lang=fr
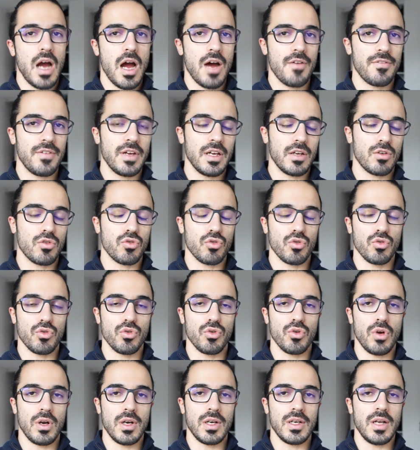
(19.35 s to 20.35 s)
avec
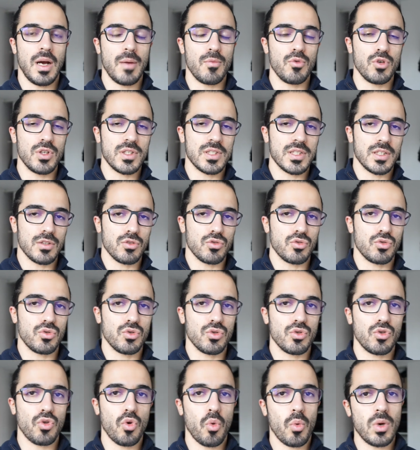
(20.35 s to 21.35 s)
euh, en me laissant
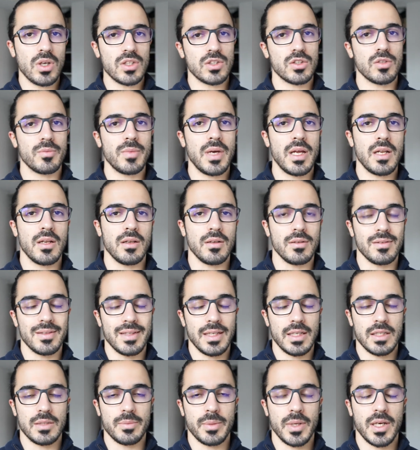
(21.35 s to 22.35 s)
deux 3 semaines
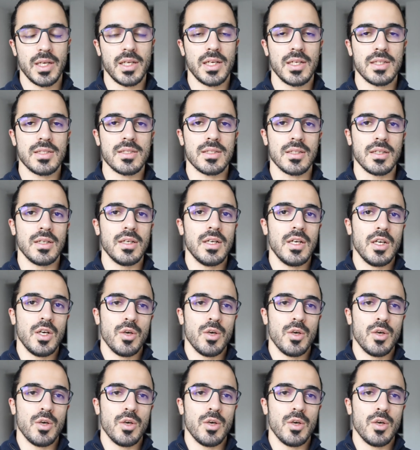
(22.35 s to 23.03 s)
d'expérience